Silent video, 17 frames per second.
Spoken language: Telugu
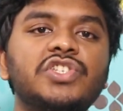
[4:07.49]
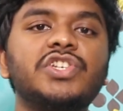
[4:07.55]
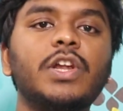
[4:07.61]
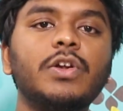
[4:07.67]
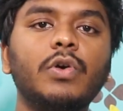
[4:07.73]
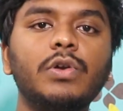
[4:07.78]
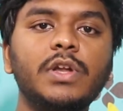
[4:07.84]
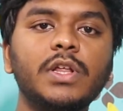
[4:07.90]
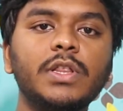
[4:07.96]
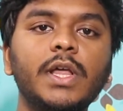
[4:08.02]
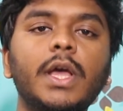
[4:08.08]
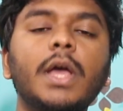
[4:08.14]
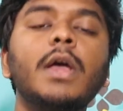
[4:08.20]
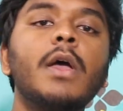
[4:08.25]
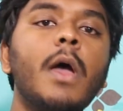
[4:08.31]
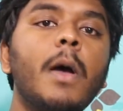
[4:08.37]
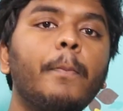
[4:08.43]
డిచ్చు అని
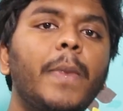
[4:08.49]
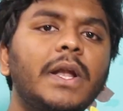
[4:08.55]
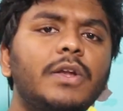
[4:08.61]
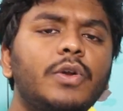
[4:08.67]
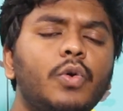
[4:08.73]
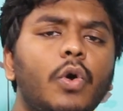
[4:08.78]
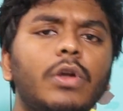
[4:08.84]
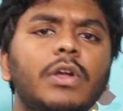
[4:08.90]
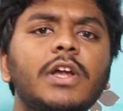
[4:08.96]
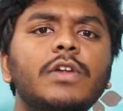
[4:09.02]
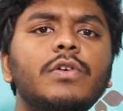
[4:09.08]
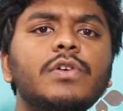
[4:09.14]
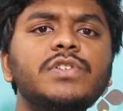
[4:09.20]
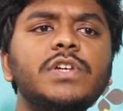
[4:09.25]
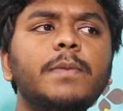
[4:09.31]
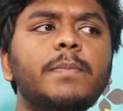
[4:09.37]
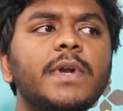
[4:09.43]
కొట్టింది బట్
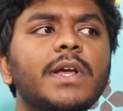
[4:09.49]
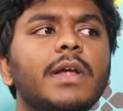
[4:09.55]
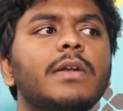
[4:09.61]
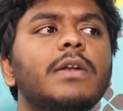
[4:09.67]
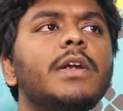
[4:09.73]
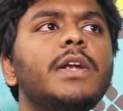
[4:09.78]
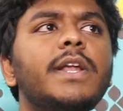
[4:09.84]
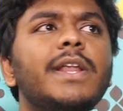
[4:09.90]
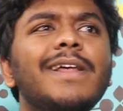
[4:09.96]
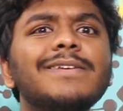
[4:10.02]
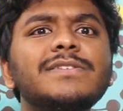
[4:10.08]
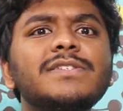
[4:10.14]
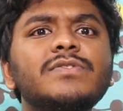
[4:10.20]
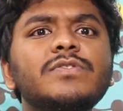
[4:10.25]
కొన్నిటికి వచ్చేప్పటికి ఏంటంటే